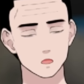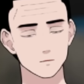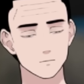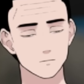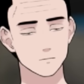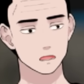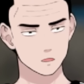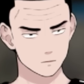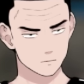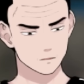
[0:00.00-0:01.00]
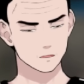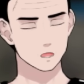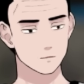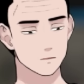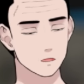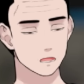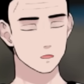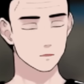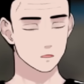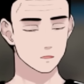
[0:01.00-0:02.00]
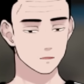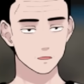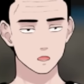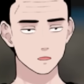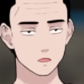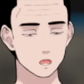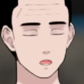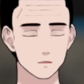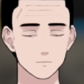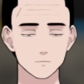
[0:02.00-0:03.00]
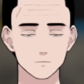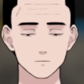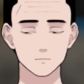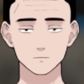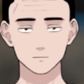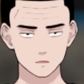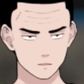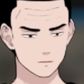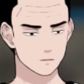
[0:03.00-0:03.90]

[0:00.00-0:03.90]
クラブに行くなんていうのは、ちょっと尋常じゃない。うん。